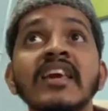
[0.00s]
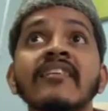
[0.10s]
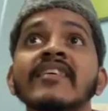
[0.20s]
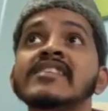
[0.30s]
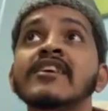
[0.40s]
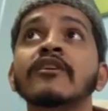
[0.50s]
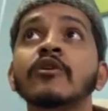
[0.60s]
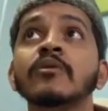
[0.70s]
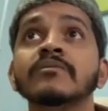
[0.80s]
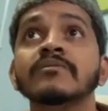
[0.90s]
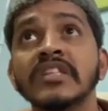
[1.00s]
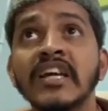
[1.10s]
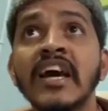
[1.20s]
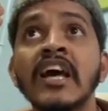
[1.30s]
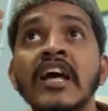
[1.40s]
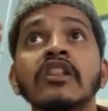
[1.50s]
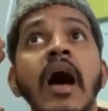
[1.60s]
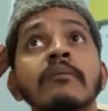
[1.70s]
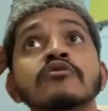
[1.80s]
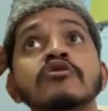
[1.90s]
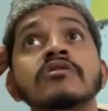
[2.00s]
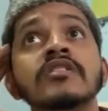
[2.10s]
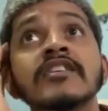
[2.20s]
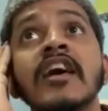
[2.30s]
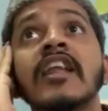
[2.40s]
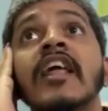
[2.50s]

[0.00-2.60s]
सोच के अपनी ज़िंदगी के फैसले करो ठीक है